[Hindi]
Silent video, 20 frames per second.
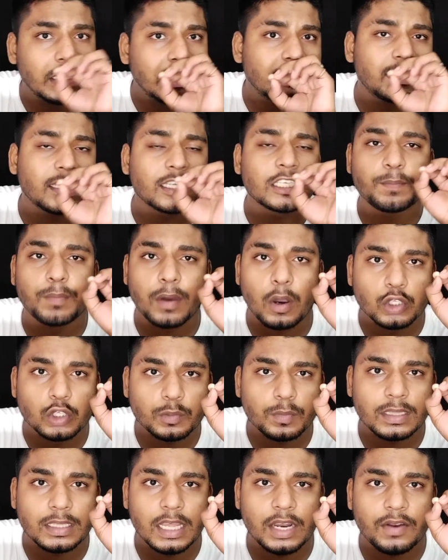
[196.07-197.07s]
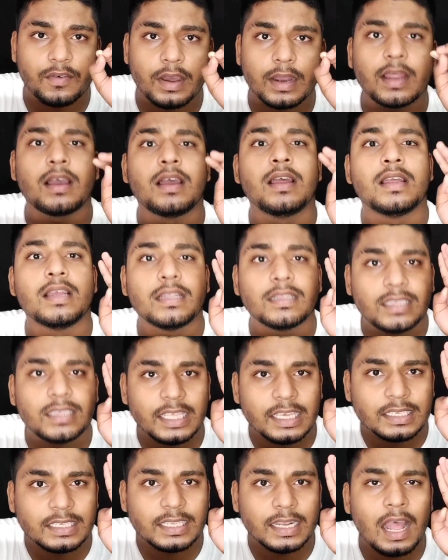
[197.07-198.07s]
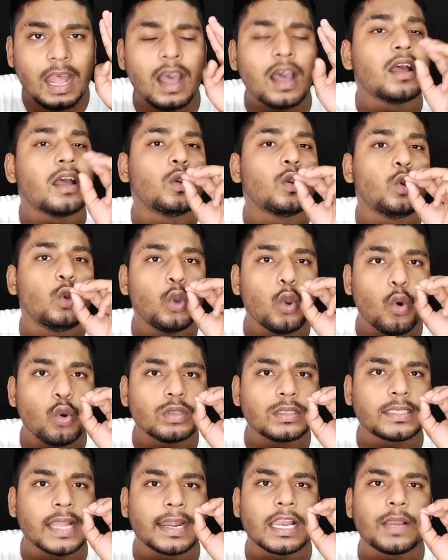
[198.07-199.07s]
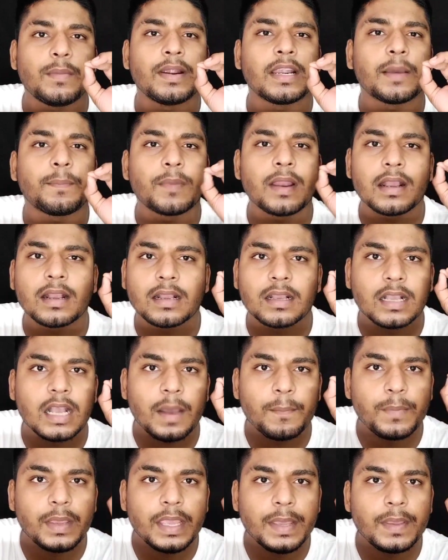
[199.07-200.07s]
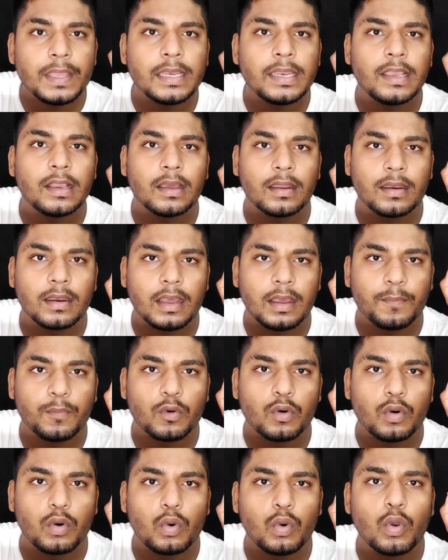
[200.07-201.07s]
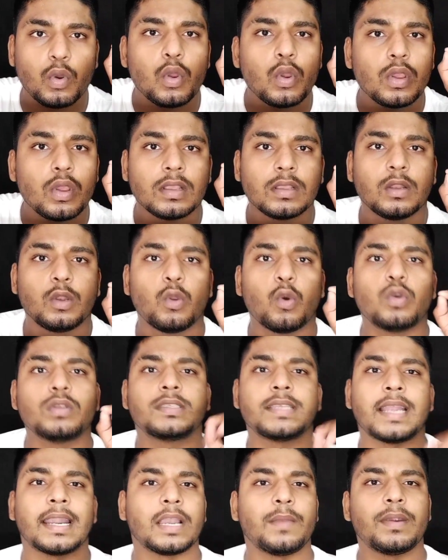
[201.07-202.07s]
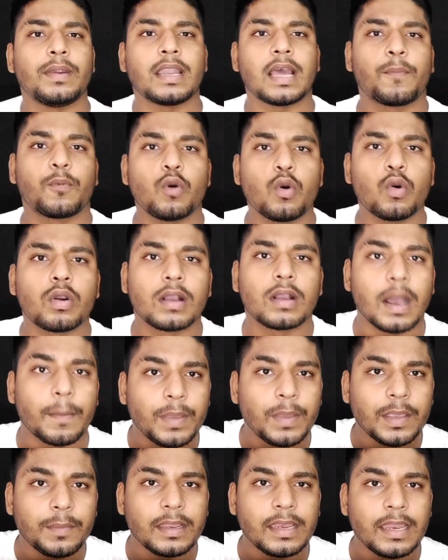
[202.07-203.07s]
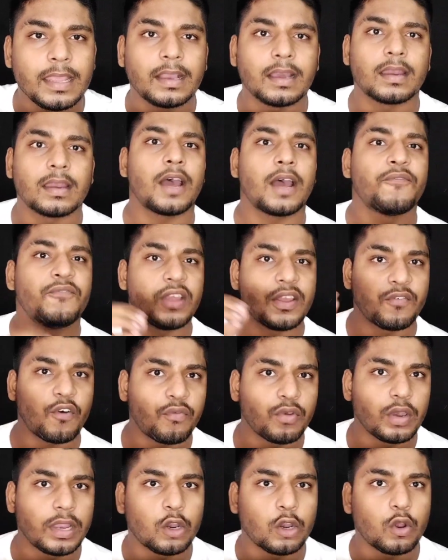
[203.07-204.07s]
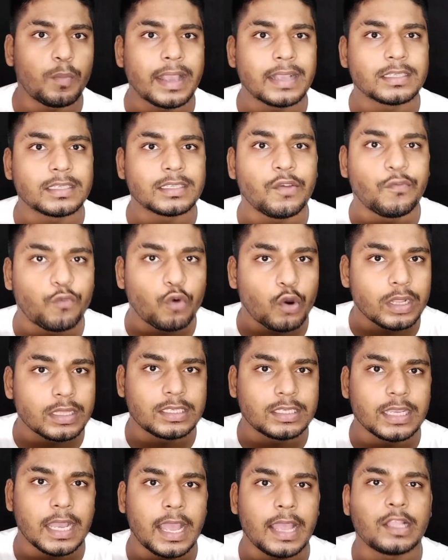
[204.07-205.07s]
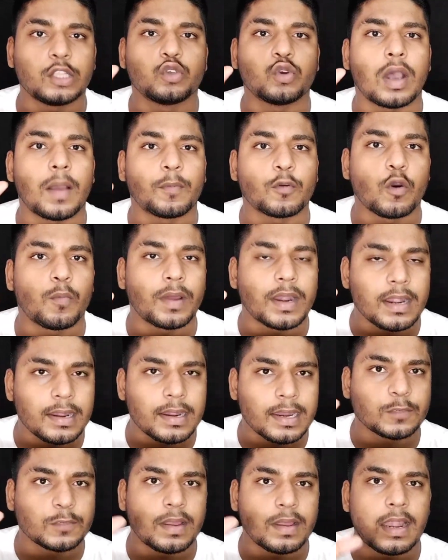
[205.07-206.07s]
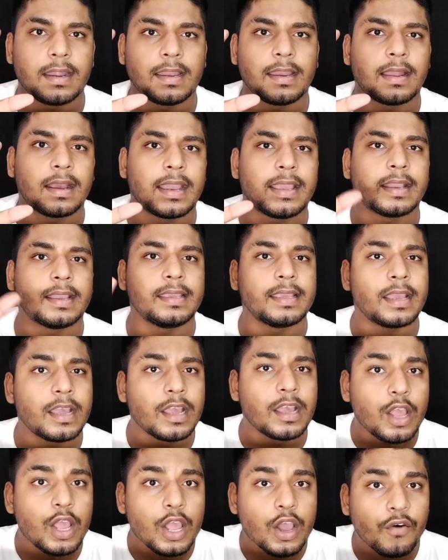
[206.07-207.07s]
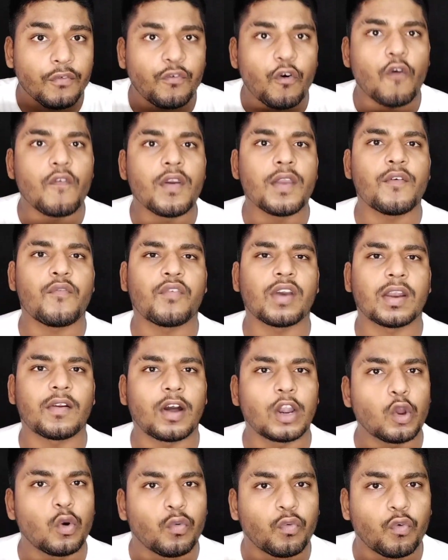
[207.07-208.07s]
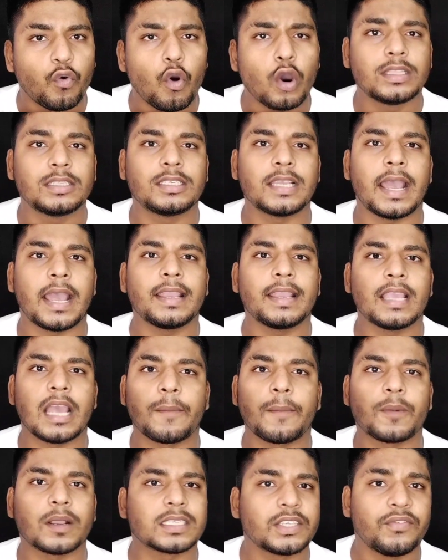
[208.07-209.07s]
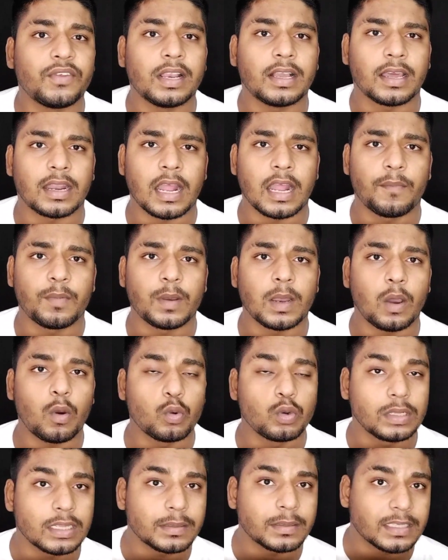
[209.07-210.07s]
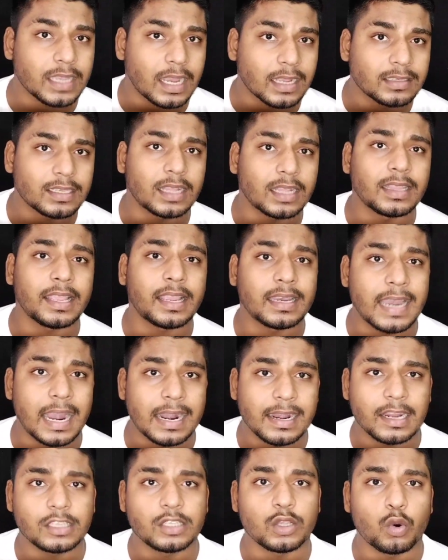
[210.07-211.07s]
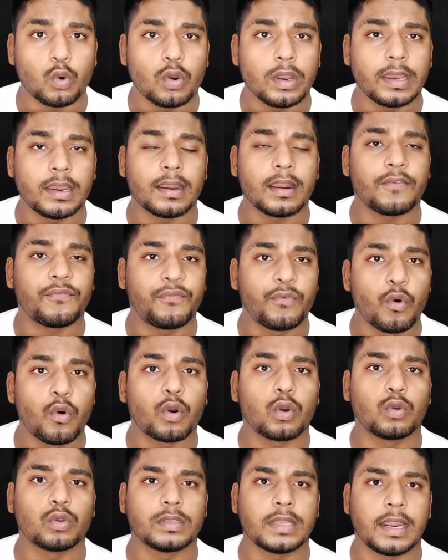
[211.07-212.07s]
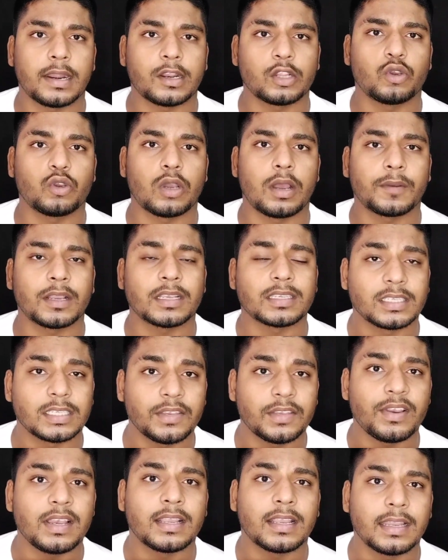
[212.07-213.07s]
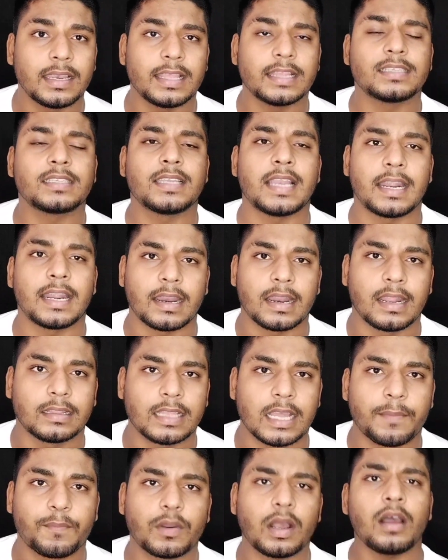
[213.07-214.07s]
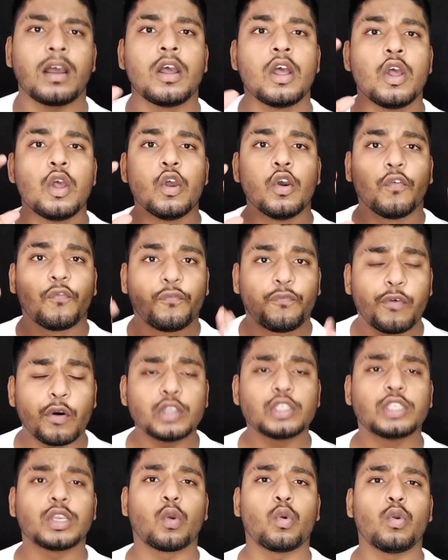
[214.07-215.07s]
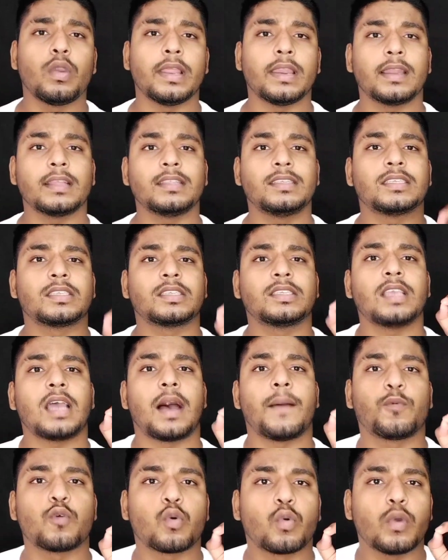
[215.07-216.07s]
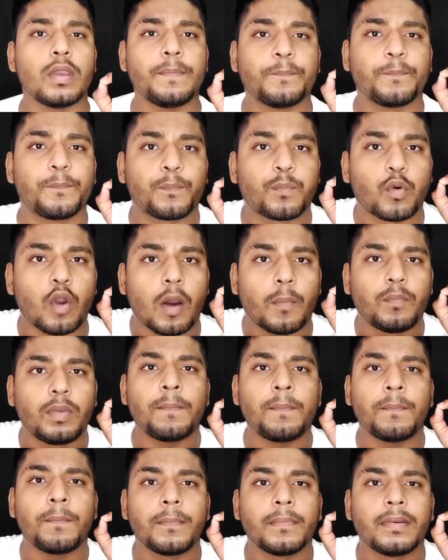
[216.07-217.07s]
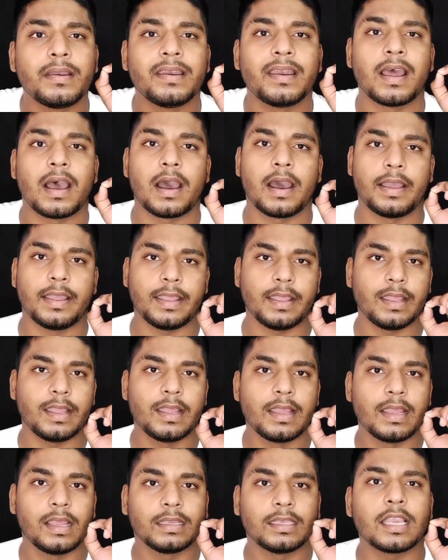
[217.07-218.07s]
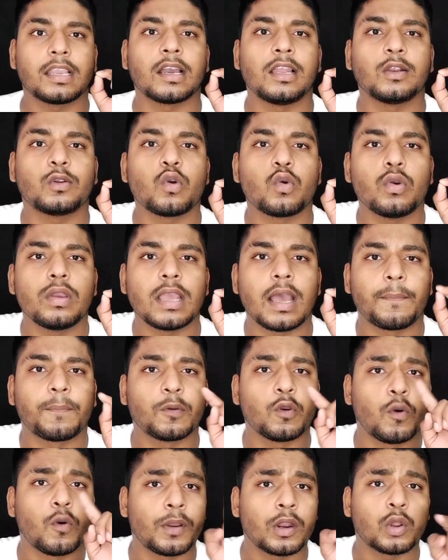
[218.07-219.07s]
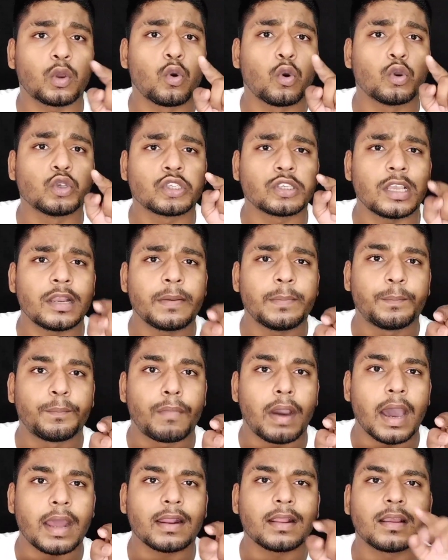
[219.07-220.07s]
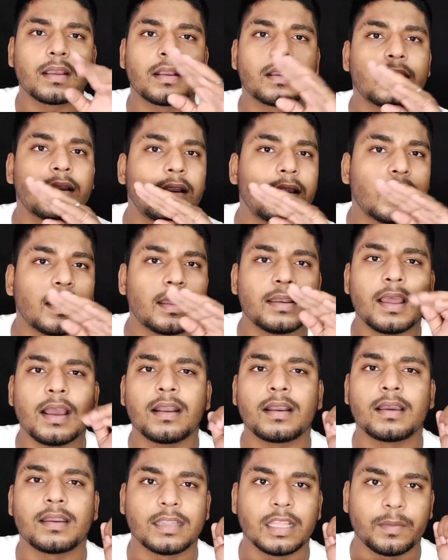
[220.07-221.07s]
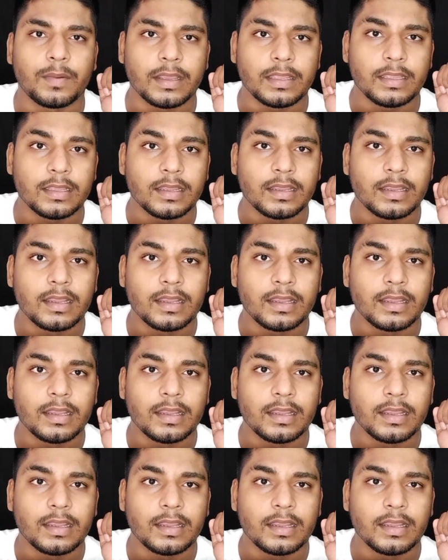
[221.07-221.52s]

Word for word: ईसीएस e बाउंस मत करवाना तीसरा लोन सेटलमेंट अपना कभी भी नहीं करना आपको लोन सेटलमेंट आपको कभी भी नहीं करना वेव ऑफ ले लो बैंक से वो अच्छा है जो आपके ऊपर इंटरेस्ट पेनल्टी लगाई गई है वो वेव ऑफ करवा लो वो अच्छा है कि आपका सिविल खराब ना हो उनके साथ साथ एक लेटर जरूर ले लेना फोर क्लोज लेटर जो आपका सिविल क्लियरेंस लेटर आता है आपका वो जरूर ले लेना जिससे आपको कोई प्रॉब्लम ना आए कि कल को कोई आपके ऊपर क्वेश्चन मार्क खड़ा ना कर दे भाई